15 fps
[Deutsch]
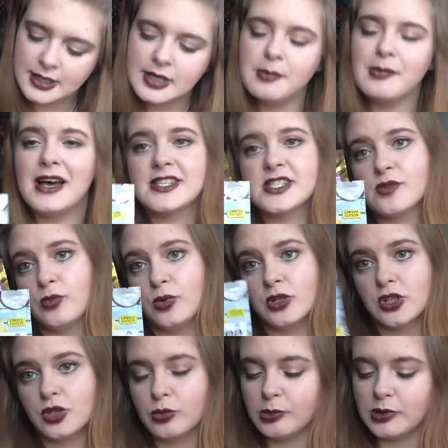Die Masken
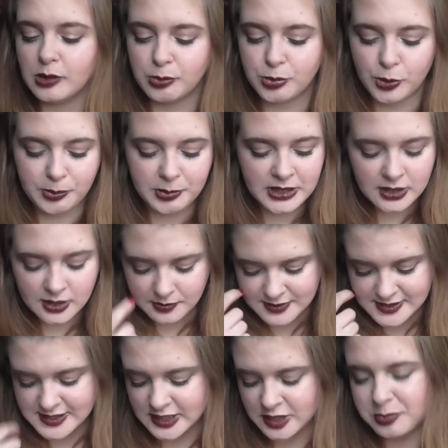wollte ich unbedingt probieren. Ihr
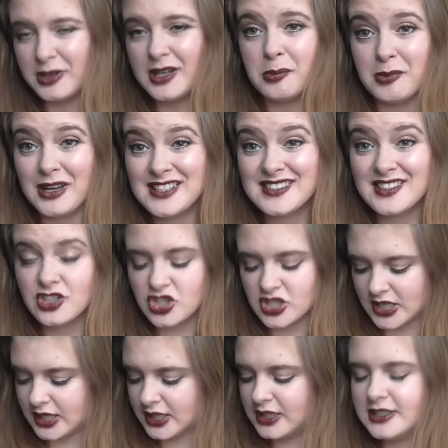wisst, ich bin ein
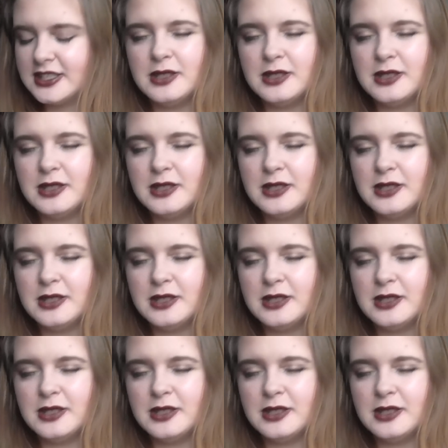Maskenjunkie.